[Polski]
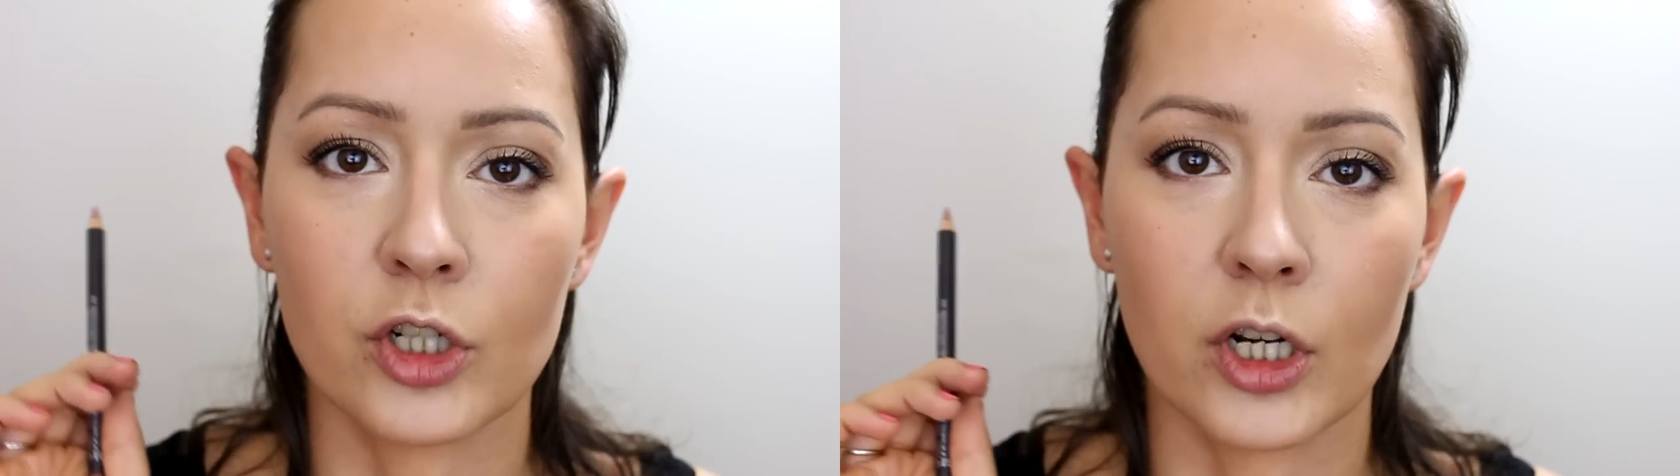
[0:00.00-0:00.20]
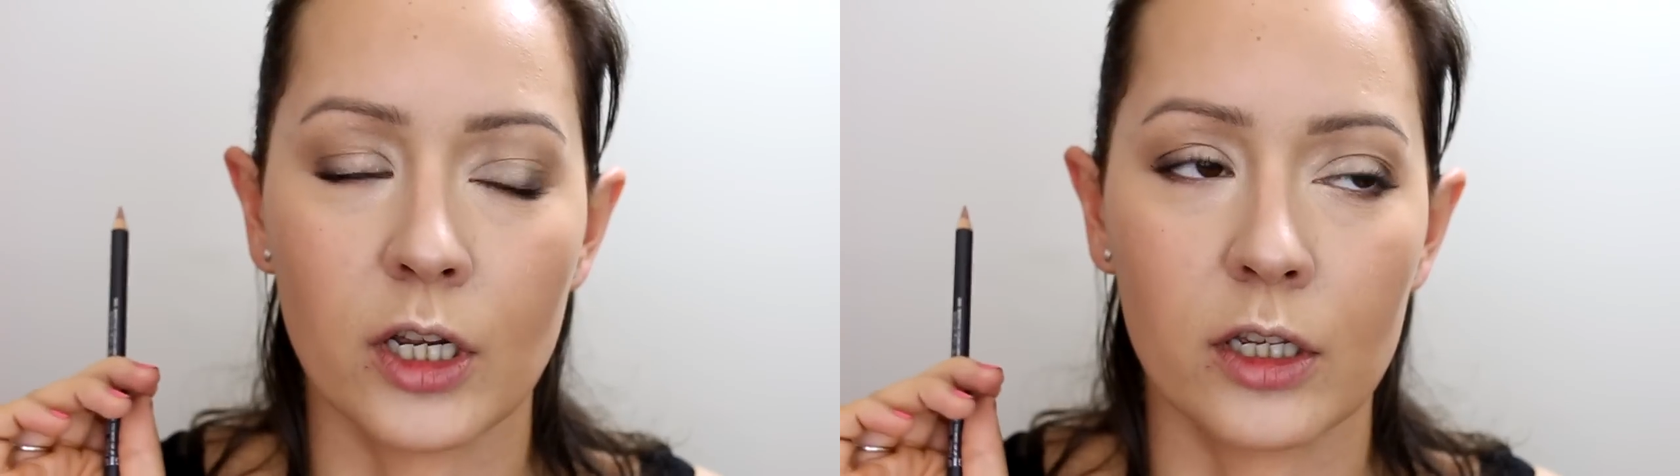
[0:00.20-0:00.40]

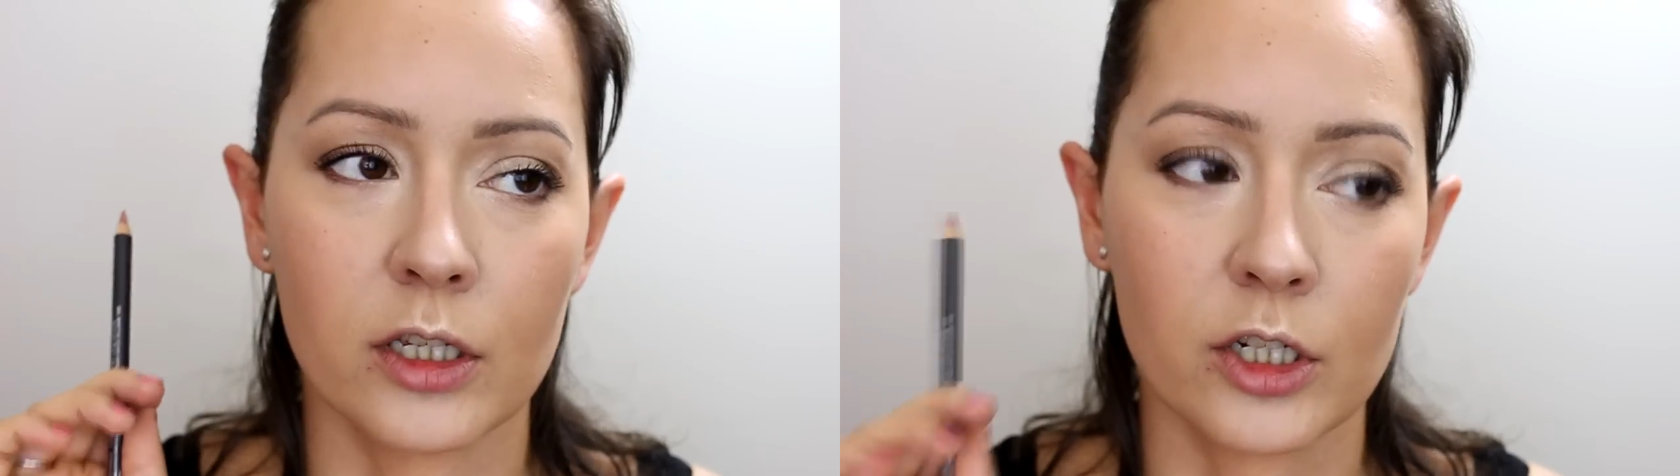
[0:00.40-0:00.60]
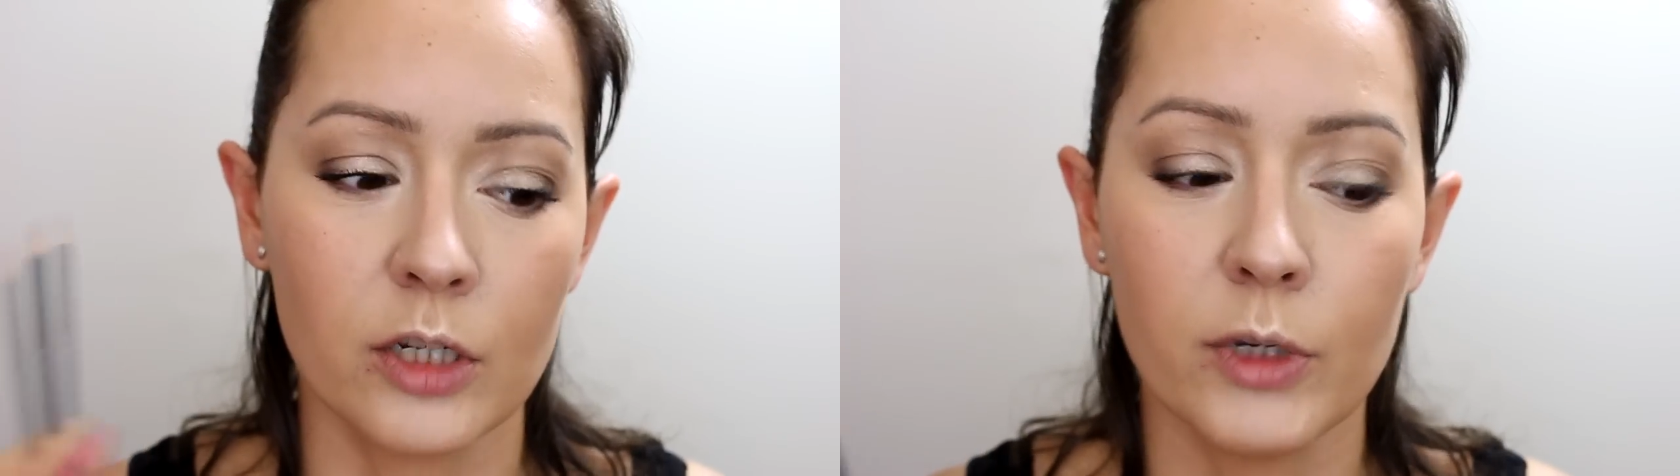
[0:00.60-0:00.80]
że
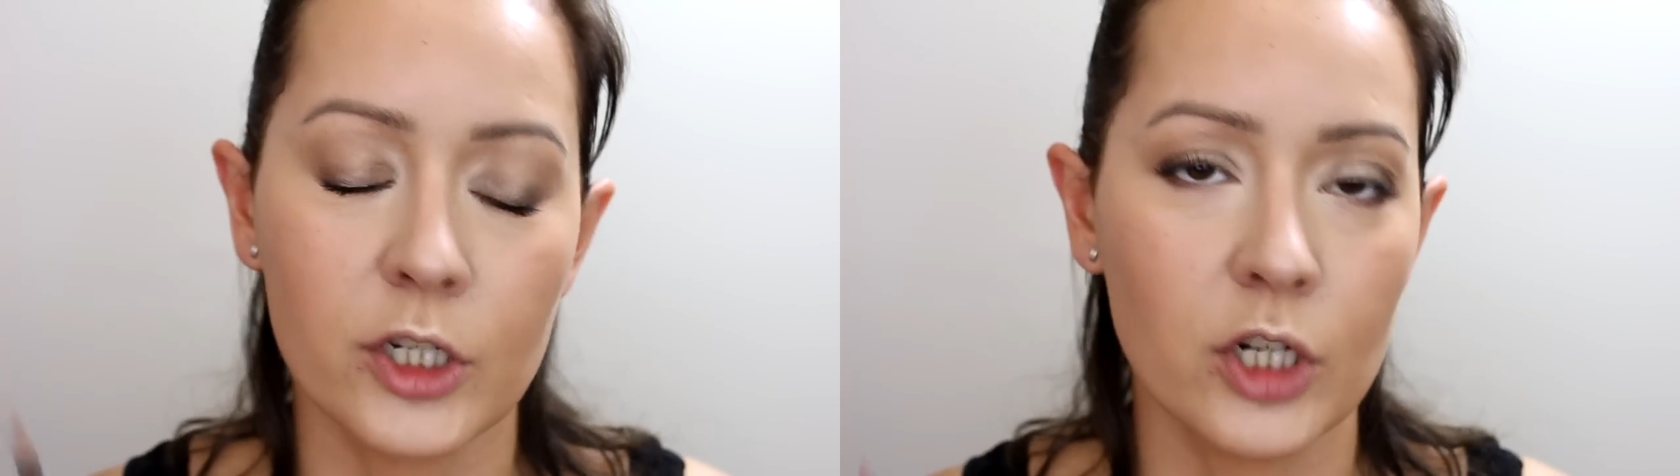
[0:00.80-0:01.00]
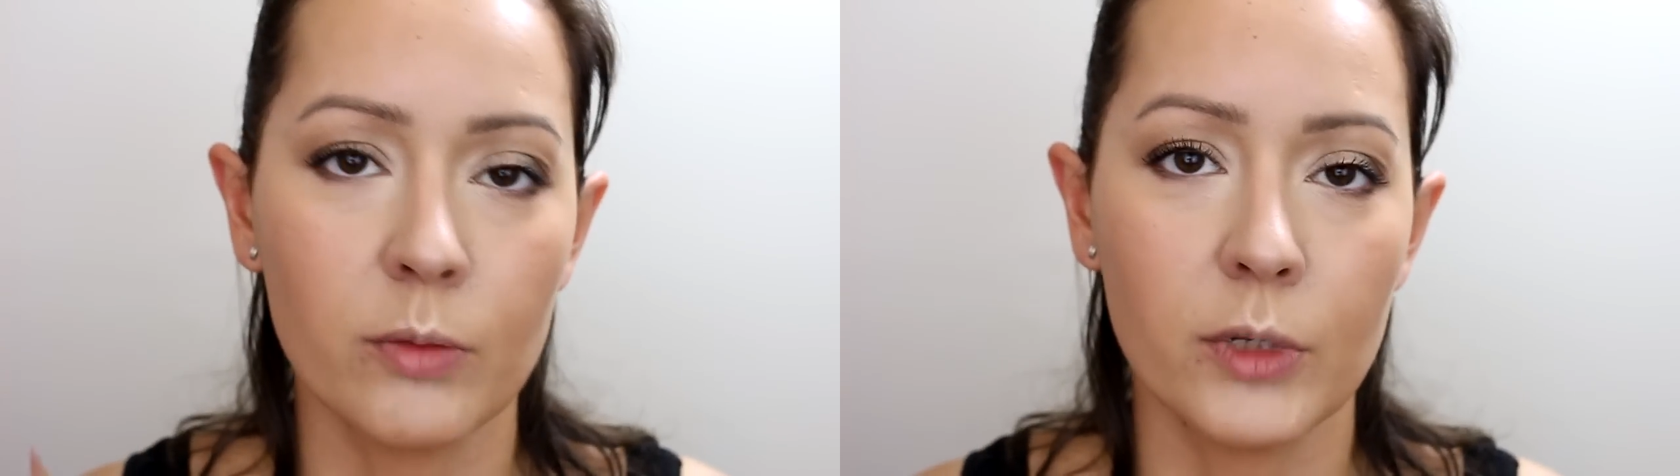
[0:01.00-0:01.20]
chyba
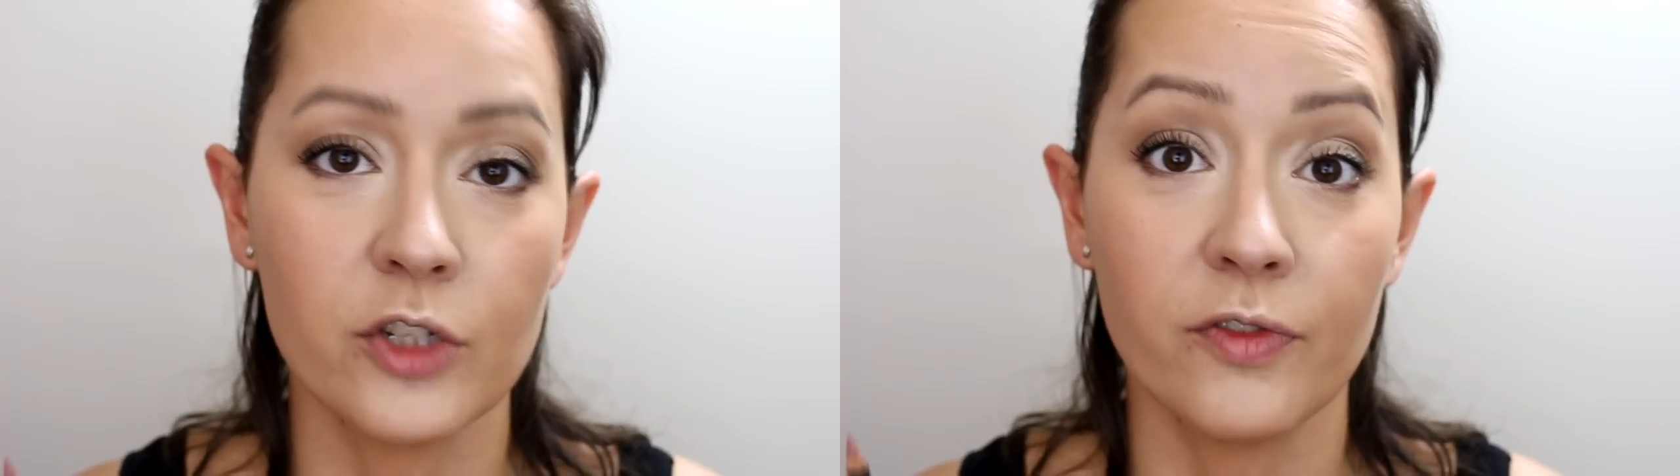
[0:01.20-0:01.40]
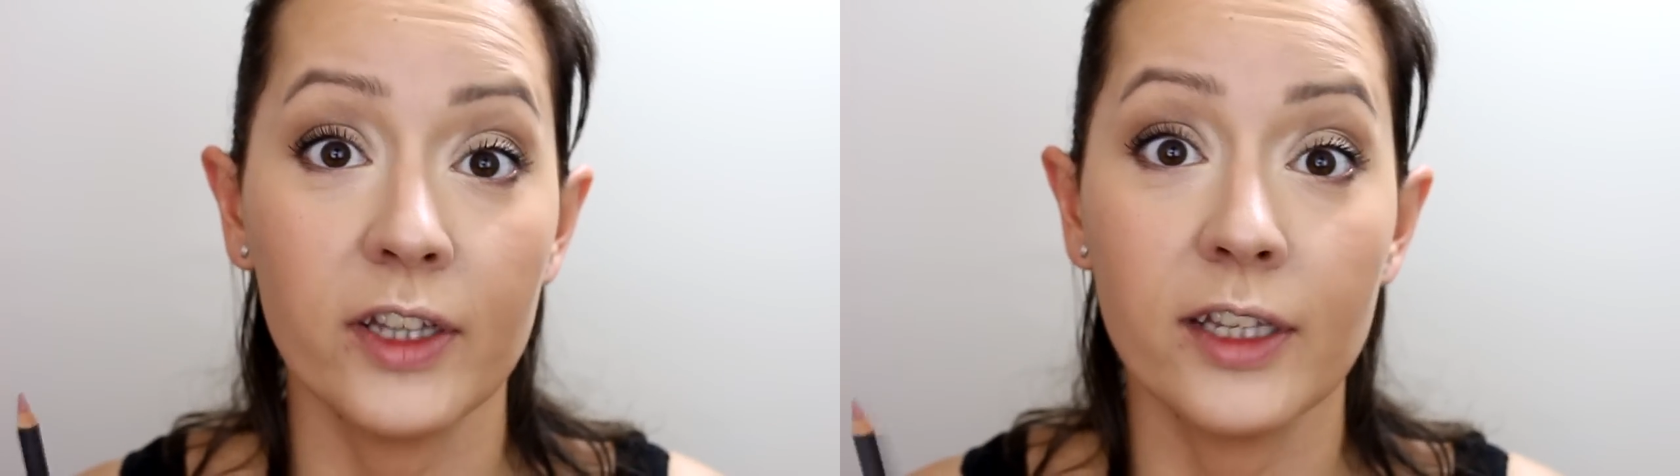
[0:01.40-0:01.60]
jeżeli
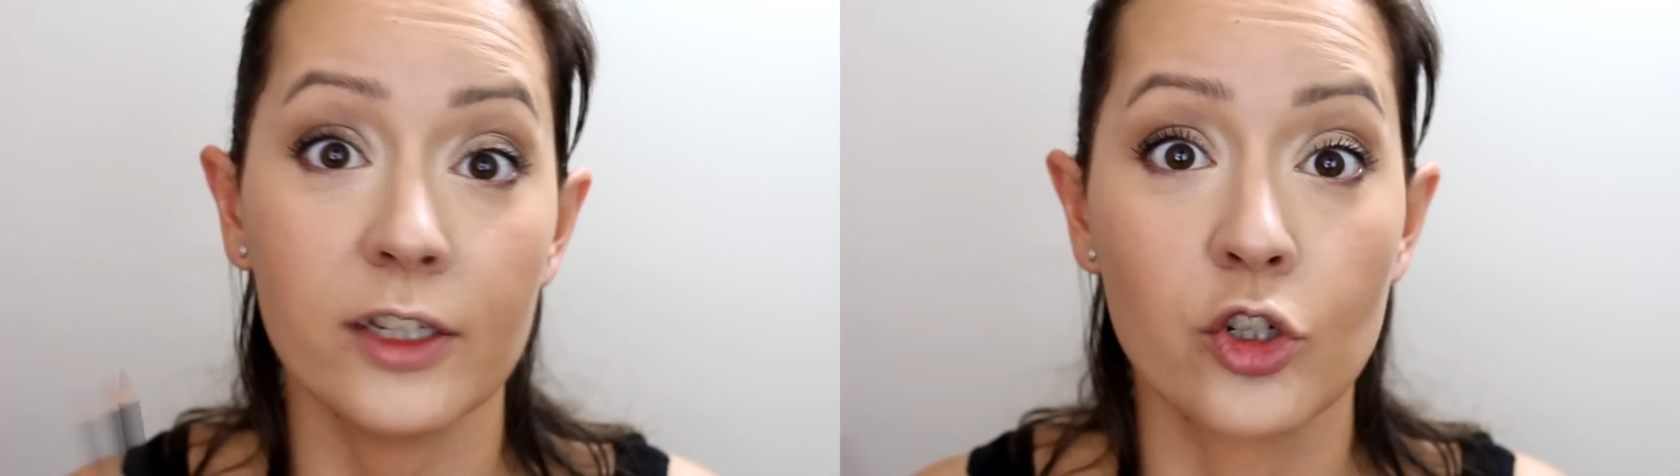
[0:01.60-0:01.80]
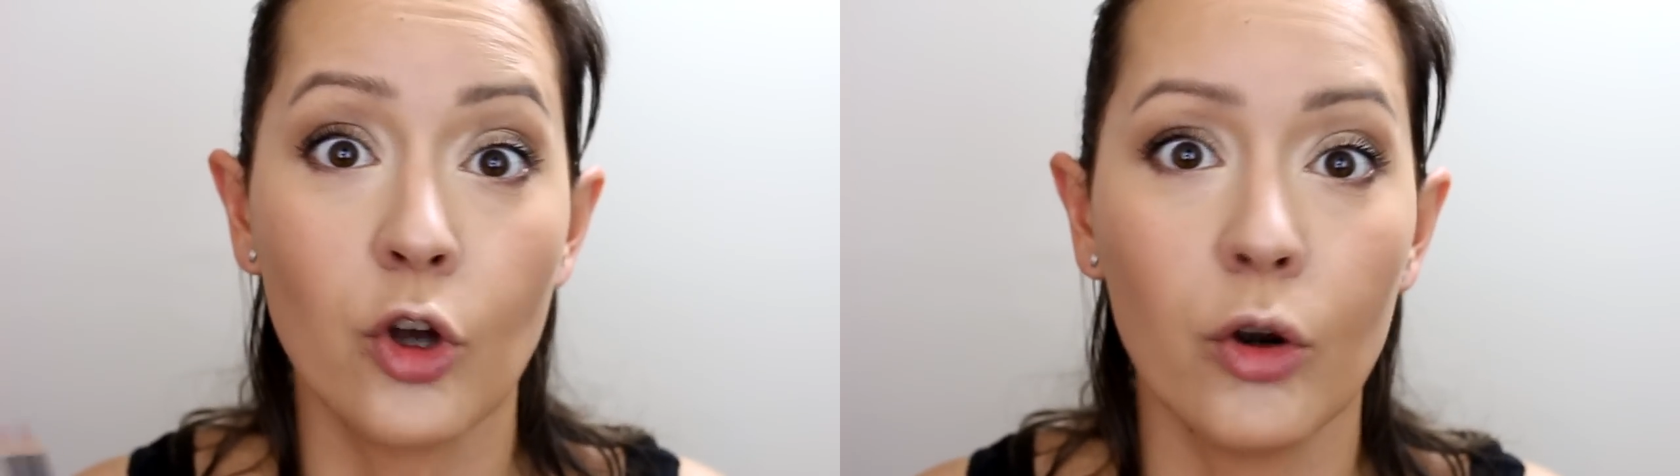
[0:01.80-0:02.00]
będzie fajny
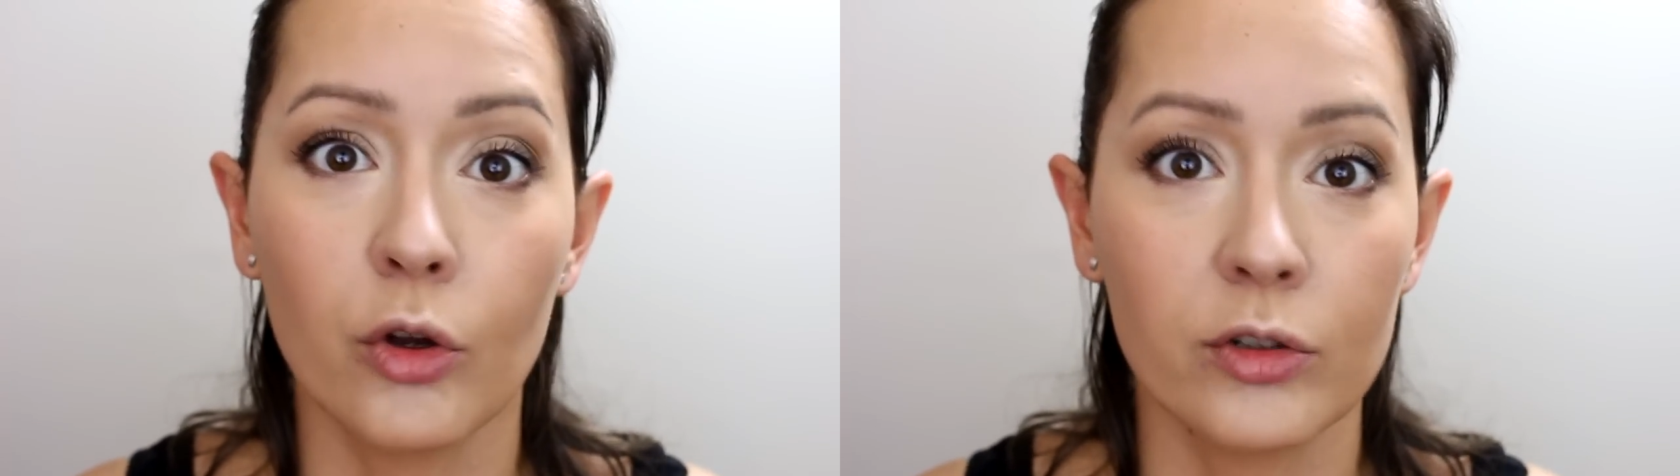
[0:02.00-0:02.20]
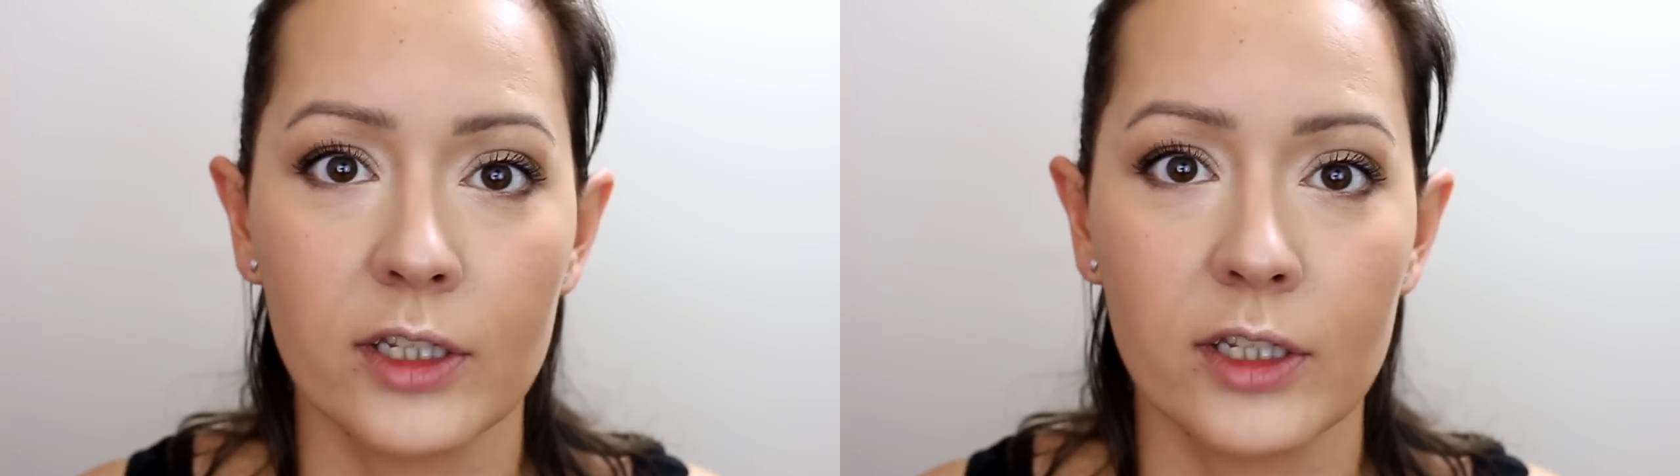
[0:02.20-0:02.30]
jakiś kolor,